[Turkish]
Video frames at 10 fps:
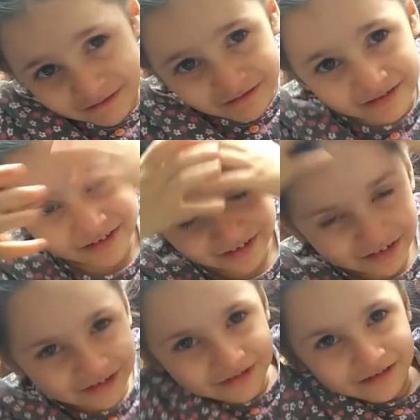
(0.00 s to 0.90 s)

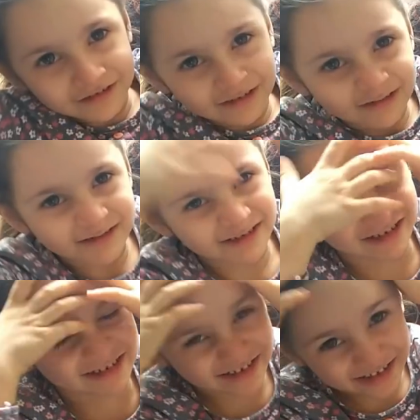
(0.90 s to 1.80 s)
hmm, biraz
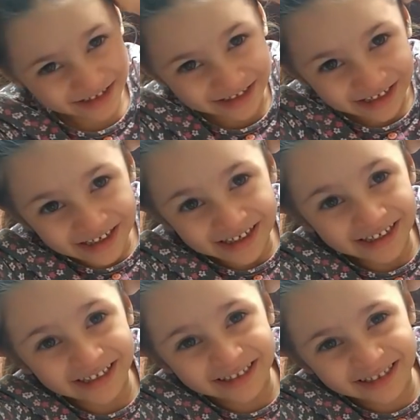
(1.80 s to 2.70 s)
kötü
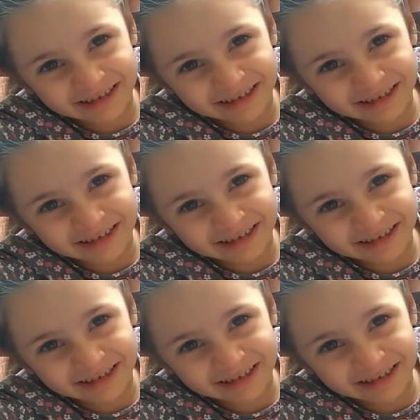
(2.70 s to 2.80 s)
gibi.